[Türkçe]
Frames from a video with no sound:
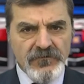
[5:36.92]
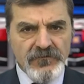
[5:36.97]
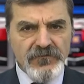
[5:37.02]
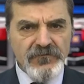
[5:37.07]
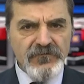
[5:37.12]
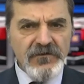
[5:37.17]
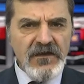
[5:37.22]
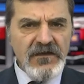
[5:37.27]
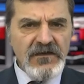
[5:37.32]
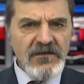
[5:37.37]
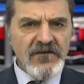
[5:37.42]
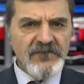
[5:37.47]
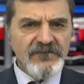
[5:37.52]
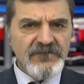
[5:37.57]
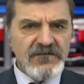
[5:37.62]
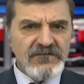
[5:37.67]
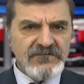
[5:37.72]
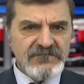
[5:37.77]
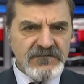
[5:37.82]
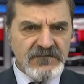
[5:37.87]
Güney
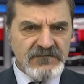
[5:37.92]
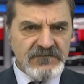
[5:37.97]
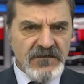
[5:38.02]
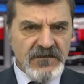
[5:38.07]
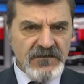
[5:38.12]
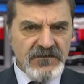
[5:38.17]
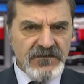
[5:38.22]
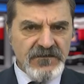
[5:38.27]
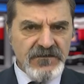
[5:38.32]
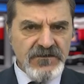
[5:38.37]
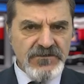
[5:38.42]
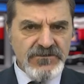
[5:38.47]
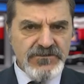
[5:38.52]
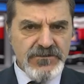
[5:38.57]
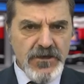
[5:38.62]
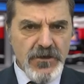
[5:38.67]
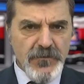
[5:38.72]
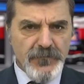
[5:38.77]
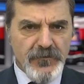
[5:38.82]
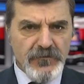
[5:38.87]
Kafkasya'daki
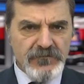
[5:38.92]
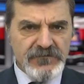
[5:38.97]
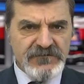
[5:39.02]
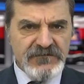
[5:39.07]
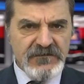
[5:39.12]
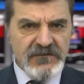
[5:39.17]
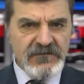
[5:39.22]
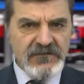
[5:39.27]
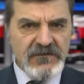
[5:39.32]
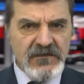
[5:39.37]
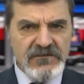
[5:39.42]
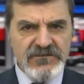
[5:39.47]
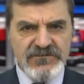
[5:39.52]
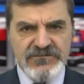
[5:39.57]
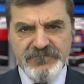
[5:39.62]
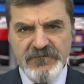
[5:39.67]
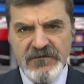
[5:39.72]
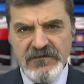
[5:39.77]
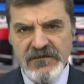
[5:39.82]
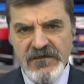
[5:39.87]
jeopolitik
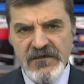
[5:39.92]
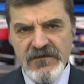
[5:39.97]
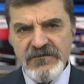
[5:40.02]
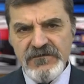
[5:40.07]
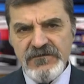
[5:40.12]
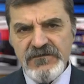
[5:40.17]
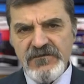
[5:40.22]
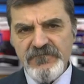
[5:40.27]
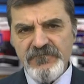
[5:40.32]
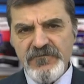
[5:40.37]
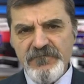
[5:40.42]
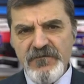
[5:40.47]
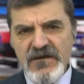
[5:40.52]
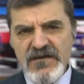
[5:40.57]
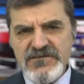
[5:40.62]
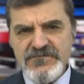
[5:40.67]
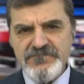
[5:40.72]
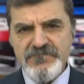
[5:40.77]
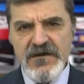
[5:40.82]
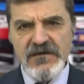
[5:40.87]
gelişmeler
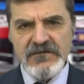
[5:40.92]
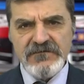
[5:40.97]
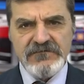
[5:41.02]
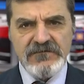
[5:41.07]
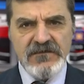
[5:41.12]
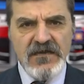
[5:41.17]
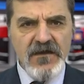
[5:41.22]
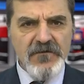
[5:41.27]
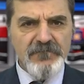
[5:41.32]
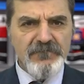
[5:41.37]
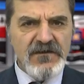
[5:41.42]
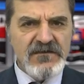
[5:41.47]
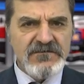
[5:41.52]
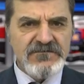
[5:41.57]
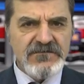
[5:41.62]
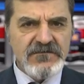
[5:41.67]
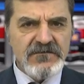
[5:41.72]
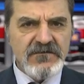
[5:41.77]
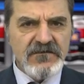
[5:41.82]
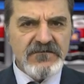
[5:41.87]
25 Mart'ta
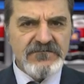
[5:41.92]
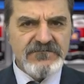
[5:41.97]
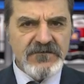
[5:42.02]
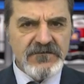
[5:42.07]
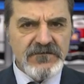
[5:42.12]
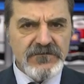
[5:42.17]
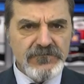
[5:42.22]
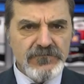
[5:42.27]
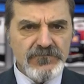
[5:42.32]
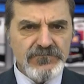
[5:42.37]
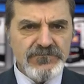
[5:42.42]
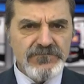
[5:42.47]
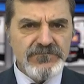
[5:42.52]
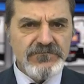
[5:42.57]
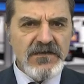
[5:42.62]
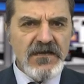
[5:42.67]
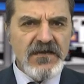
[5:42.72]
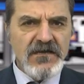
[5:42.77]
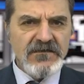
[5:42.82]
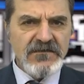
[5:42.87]
Belçika
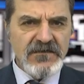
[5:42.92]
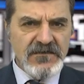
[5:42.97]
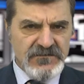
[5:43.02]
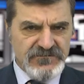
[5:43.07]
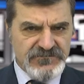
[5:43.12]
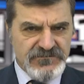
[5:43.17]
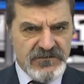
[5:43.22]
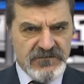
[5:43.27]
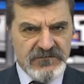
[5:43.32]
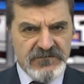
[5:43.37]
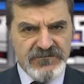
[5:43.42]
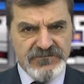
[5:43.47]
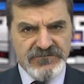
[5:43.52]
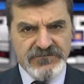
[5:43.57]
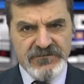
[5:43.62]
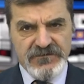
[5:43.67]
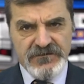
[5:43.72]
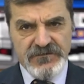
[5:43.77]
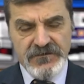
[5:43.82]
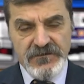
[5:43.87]
Senatosu'nda
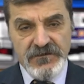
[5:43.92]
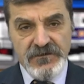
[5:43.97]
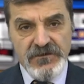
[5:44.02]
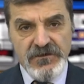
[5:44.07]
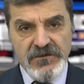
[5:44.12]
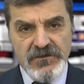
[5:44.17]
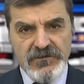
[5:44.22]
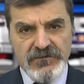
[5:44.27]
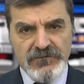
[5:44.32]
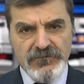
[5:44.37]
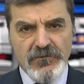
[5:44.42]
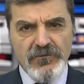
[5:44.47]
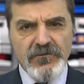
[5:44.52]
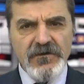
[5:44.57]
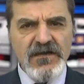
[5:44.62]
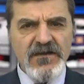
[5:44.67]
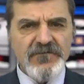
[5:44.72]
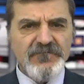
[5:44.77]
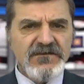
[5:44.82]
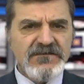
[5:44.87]
gerçekleşti. Doğu
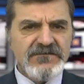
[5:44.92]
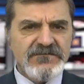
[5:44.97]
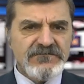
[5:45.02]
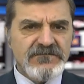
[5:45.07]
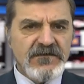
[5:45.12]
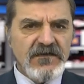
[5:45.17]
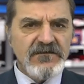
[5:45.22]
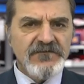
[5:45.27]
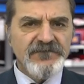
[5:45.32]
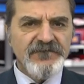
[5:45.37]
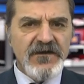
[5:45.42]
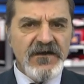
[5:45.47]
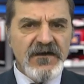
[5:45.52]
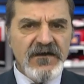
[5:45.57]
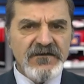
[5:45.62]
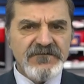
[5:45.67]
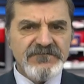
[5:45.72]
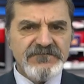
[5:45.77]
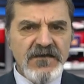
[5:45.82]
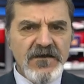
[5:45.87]
Ermenistan ve
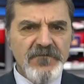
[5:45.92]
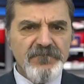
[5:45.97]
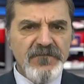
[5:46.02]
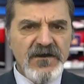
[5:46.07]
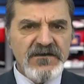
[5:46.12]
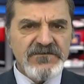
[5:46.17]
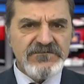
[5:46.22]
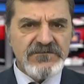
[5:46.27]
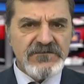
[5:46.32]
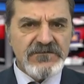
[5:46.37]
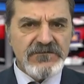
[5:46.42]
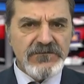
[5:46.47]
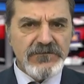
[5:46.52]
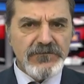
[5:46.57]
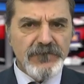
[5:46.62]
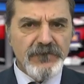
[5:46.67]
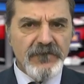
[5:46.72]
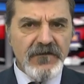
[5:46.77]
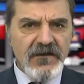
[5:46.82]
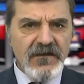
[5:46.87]
Arsak başlıklı
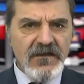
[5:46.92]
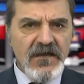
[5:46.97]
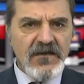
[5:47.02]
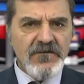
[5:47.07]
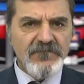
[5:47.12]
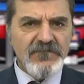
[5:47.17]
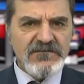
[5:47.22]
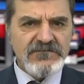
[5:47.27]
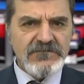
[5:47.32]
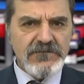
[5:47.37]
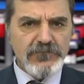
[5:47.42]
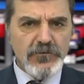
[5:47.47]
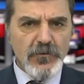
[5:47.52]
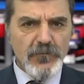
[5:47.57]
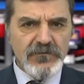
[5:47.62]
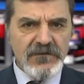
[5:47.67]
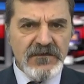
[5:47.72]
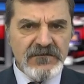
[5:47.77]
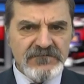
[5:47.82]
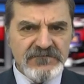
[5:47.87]
yuvarlak masa
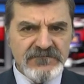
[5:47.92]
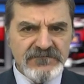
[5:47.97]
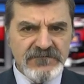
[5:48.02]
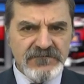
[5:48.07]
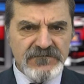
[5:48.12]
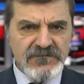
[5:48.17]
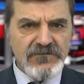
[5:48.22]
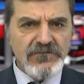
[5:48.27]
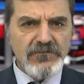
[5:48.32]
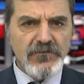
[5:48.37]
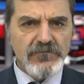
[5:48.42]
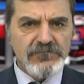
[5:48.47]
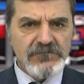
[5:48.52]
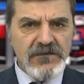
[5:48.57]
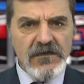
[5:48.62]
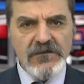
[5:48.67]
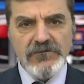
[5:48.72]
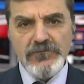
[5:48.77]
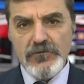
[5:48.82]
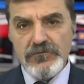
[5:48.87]
toplantısının
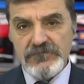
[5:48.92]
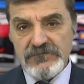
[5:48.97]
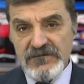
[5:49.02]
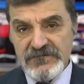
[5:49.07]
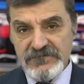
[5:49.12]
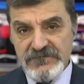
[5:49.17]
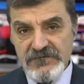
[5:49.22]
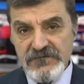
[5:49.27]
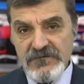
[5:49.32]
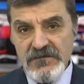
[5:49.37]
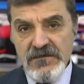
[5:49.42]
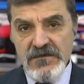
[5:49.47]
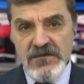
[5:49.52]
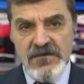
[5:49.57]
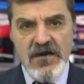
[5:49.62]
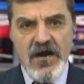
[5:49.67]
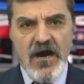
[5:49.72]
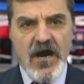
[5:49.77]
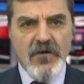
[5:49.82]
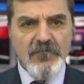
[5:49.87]
odak noktası
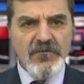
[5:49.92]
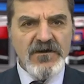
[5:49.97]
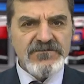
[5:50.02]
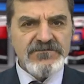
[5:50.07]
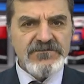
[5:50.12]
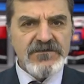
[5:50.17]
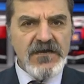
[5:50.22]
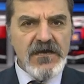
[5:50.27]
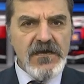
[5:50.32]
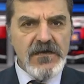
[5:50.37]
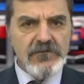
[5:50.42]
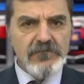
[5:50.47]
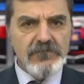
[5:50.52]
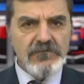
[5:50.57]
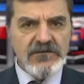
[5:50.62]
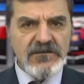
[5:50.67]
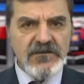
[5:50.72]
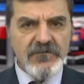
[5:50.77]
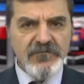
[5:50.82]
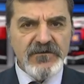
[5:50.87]
amacı Eylül
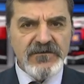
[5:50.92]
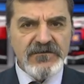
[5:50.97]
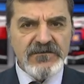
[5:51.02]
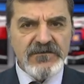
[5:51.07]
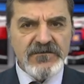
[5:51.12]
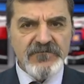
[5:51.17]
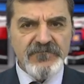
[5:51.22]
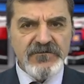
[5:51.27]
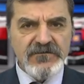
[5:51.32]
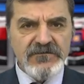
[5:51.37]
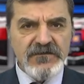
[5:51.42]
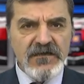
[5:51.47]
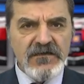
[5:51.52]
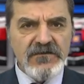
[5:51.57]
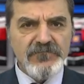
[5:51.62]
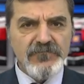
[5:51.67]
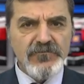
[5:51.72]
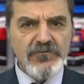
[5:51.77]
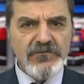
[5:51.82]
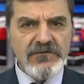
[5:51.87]

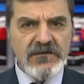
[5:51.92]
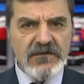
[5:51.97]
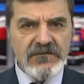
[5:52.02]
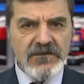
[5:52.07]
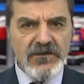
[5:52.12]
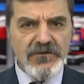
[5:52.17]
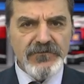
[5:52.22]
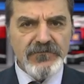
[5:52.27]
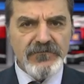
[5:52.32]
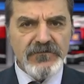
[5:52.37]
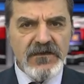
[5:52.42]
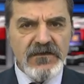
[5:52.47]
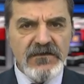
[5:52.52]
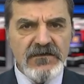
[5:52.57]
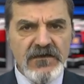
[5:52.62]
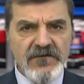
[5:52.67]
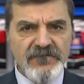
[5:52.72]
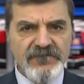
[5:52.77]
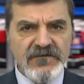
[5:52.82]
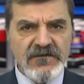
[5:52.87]
2020'den bu yana Güney
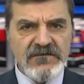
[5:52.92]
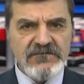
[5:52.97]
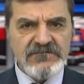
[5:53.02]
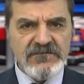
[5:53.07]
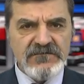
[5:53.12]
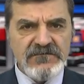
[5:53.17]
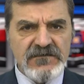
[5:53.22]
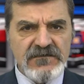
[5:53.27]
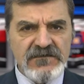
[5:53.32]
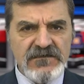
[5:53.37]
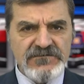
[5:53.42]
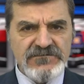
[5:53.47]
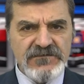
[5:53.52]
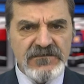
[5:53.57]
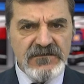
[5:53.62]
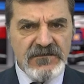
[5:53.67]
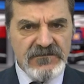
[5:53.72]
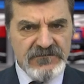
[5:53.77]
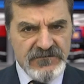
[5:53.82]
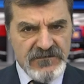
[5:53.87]
Kafkasya'da
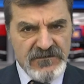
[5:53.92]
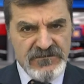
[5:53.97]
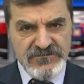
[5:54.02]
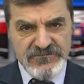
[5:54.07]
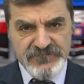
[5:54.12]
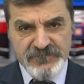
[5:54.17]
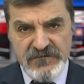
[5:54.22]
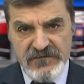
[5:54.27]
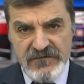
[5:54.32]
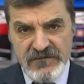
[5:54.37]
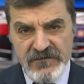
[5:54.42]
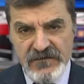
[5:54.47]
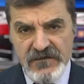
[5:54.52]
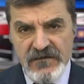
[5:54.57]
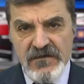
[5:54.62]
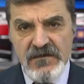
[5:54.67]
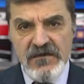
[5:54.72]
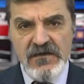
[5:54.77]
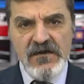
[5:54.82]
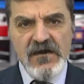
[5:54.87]
yaşanan gelişmeleri,
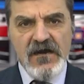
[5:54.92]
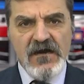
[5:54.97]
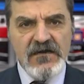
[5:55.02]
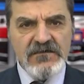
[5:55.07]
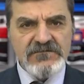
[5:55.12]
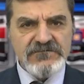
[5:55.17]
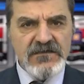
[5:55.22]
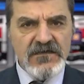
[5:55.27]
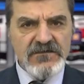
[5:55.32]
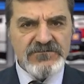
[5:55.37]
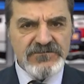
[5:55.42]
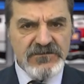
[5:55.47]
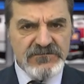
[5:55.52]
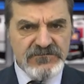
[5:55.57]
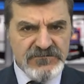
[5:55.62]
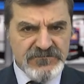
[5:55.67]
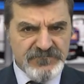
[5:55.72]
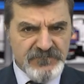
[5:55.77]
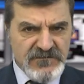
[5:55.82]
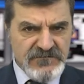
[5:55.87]
Arsak
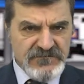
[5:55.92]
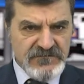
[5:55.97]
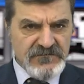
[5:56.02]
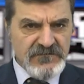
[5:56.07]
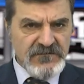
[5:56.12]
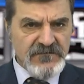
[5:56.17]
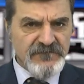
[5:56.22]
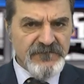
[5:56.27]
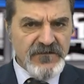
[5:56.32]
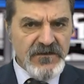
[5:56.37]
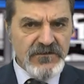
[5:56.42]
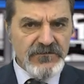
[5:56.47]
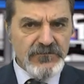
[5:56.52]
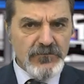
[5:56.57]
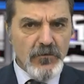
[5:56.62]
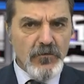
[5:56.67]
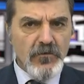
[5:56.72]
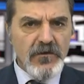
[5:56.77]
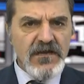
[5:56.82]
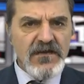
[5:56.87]
çatışmasını ve
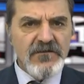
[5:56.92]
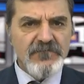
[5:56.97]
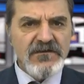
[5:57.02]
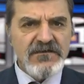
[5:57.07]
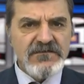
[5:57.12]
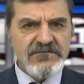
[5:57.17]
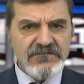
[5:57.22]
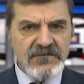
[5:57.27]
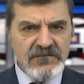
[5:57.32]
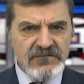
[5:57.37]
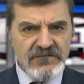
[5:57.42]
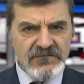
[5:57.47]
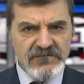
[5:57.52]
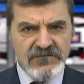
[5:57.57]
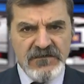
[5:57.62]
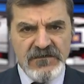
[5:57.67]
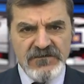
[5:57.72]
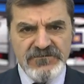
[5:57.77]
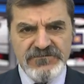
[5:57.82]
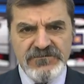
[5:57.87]
Doğu Ermenistan'ın
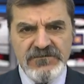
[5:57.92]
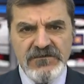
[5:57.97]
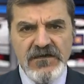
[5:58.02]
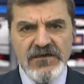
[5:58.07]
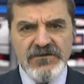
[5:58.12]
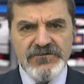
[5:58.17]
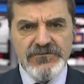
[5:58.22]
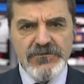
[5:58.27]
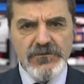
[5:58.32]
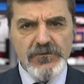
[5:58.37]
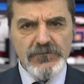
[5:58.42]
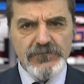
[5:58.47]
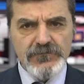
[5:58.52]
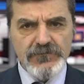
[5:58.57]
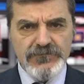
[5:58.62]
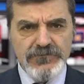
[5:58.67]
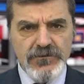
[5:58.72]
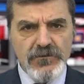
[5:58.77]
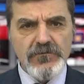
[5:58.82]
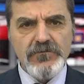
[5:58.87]
karşı karşıya
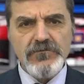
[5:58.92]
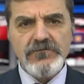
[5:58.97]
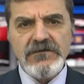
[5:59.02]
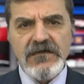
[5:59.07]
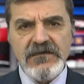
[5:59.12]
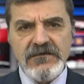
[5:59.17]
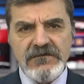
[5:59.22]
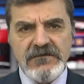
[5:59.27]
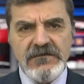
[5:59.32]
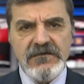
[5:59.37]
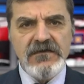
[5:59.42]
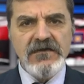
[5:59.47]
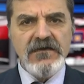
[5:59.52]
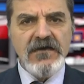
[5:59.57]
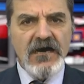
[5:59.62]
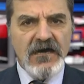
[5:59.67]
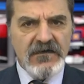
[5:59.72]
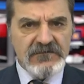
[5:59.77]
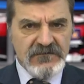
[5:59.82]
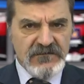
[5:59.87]
olduğu zorlukları
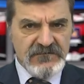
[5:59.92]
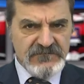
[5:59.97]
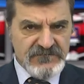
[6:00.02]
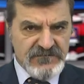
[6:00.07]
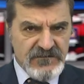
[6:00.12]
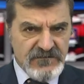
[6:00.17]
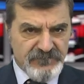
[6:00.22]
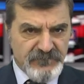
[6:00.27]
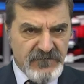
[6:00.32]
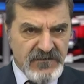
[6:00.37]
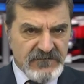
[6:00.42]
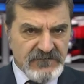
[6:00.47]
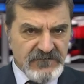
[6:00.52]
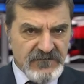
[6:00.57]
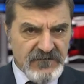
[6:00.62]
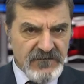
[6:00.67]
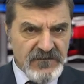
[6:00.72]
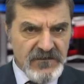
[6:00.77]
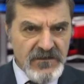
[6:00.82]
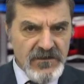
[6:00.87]
analiz
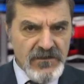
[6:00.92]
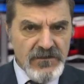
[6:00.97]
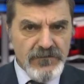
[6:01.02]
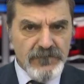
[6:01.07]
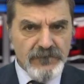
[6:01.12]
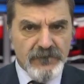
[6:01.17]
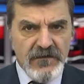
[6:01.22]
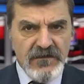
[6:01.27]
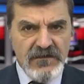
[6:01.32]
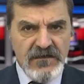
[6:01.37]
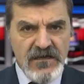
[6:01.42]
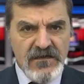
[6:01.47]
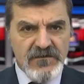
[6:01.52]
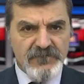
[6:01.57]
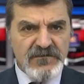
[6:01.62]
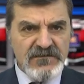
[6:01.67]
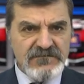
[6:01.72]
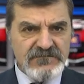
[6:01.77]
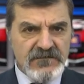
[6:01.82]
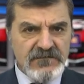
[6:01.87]
etmekti. Yuvarlak
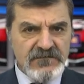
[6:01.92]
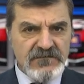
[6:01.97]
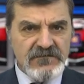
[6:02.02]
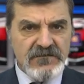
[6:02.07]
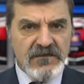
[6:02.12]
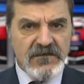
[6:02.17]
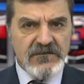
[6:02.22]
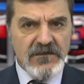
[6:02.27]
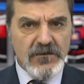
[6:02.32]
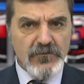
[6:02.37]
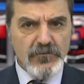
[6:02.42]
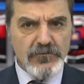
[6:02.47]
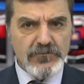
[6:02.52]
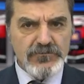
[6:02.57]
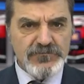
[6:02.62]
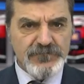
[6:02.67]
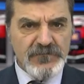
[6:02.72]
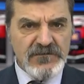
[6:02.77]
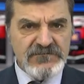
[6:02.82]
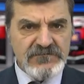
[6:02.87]
Masa'nın ana
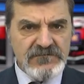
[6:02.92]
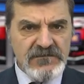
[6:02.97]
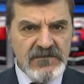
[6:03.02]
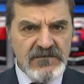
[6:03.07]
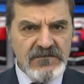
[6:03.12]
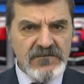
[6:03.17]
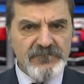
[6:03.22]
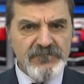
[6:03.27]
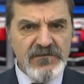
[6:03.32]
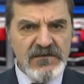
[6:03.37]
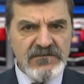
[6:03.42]
konuşmacıları